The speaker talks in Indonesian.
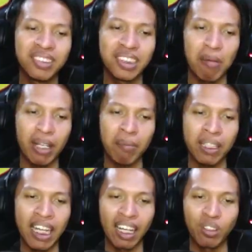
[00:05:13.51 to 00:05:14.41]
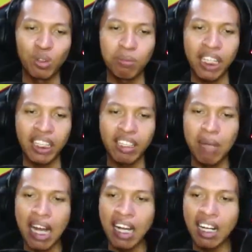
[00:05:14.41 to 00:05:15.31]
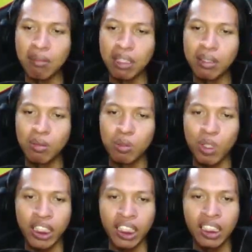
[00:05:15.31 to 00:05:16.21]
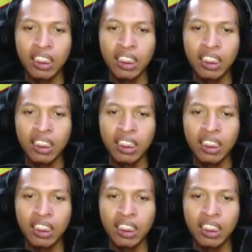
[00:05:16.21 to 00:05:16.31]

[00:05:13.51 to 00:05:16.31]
nggak pakai pedang tuh pedangnya di belakang mbak dia ya